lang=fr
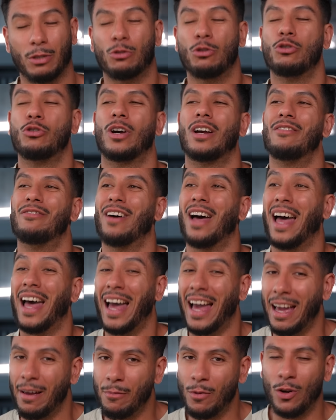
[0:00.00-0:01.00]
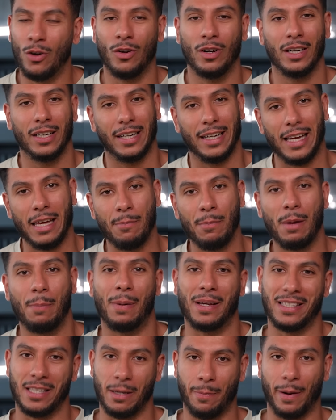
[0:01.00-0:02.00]
parce que j'aurais vraiment aimé
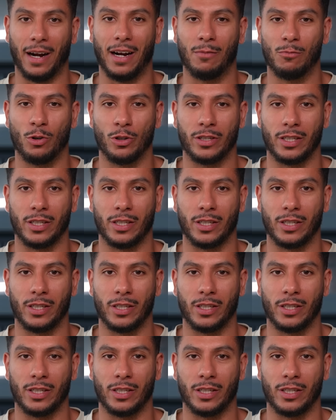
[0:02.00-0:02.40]
passer par là moi